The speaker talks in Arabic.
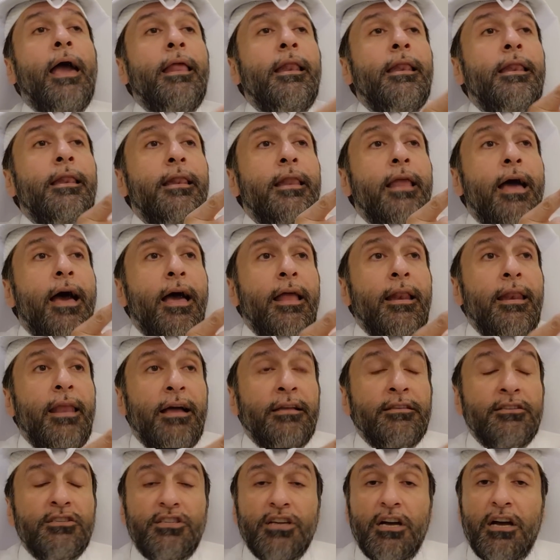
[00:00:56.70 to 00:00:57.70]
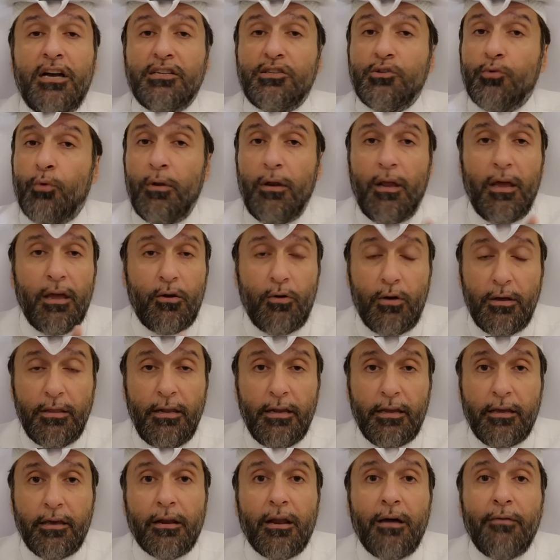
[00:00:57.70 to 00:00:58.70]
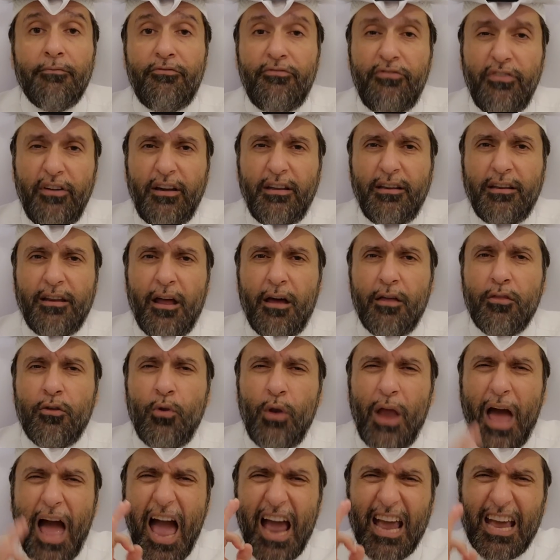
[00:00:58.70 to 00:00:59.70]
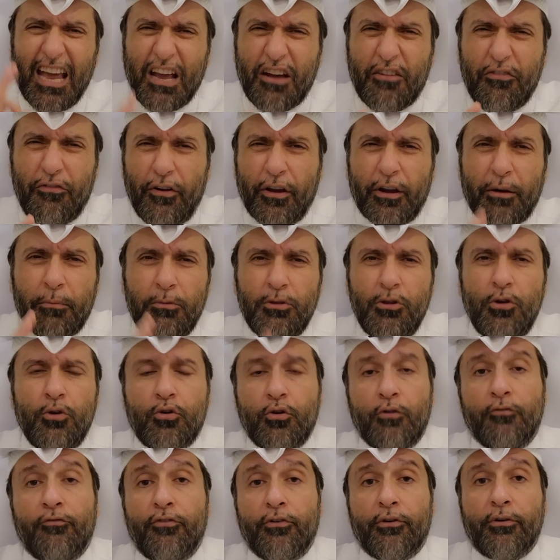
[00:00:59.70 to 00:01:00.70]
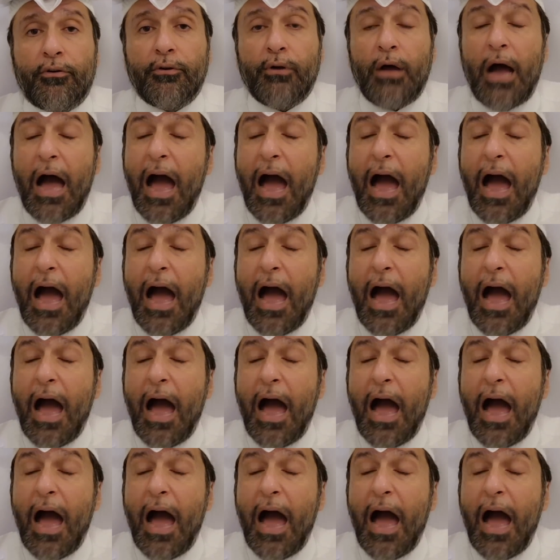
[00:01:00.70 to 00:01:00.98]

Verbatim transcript: الا هالانجاس والله اخواني الكرام فعلا هذول اكفر من الكفر